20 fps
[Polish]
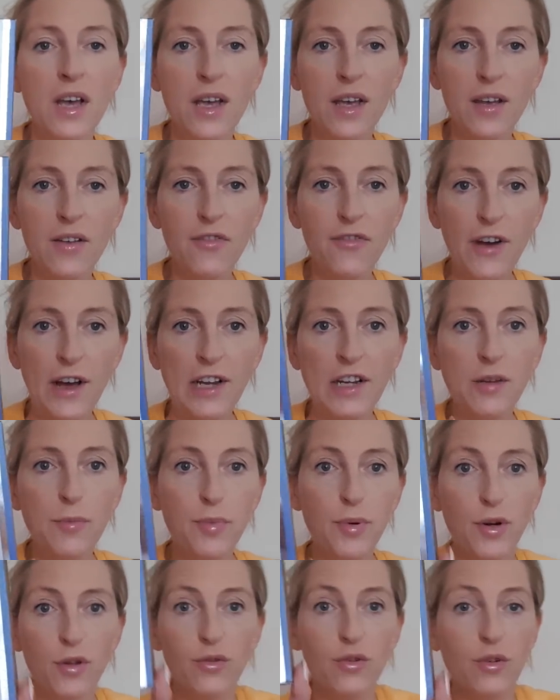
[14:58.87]
E, fajny
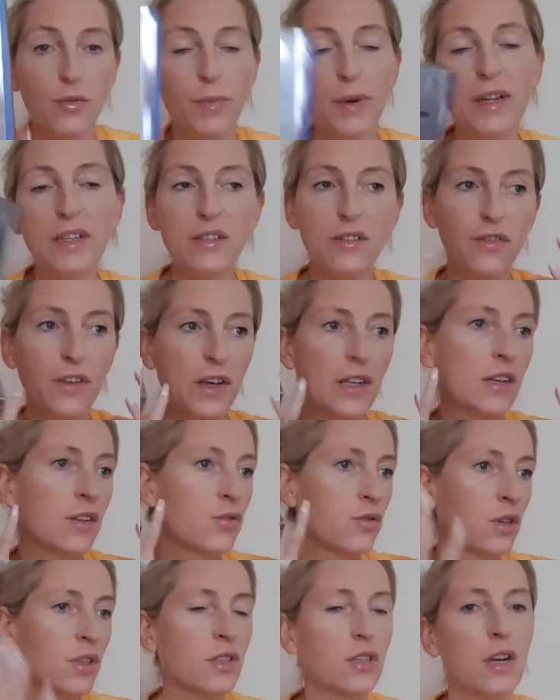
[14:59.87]
produkt, bardzo
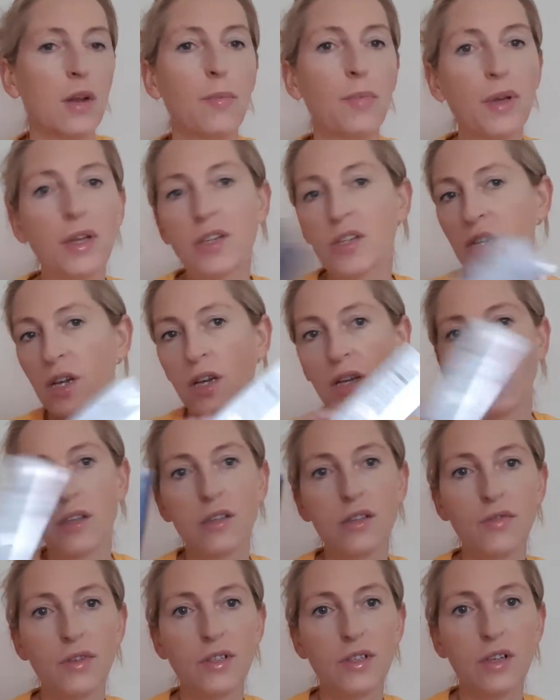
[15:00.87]
fajne, czujecie napięcie i
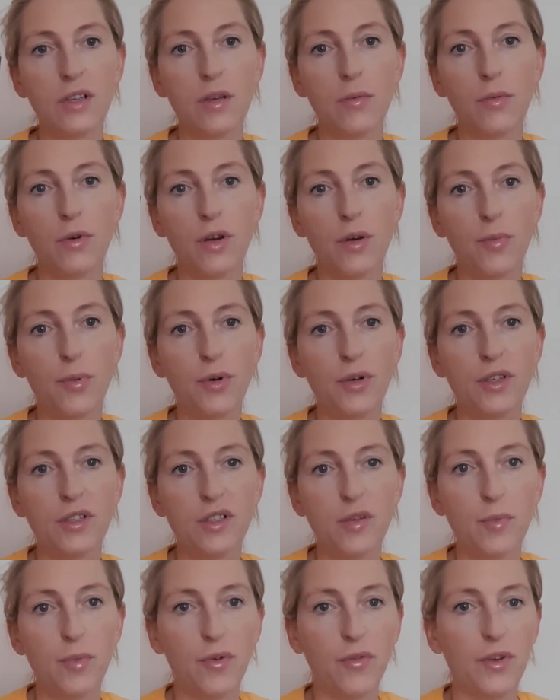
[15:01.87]
nic więcej nie mogę póki
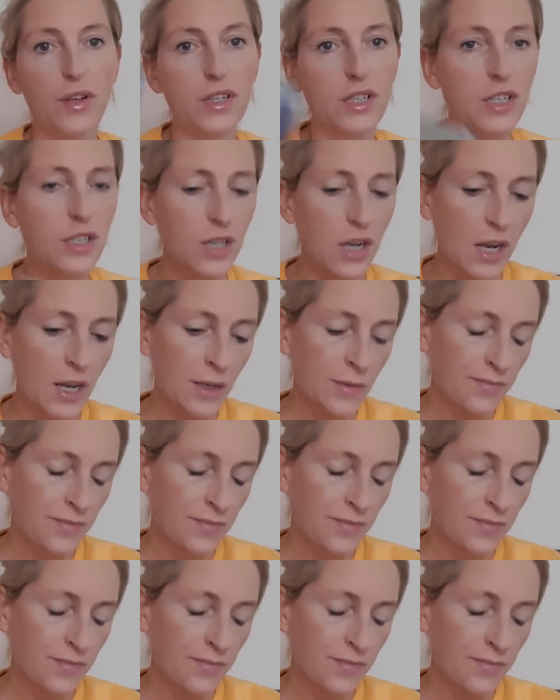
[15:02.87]
co powiedzieć.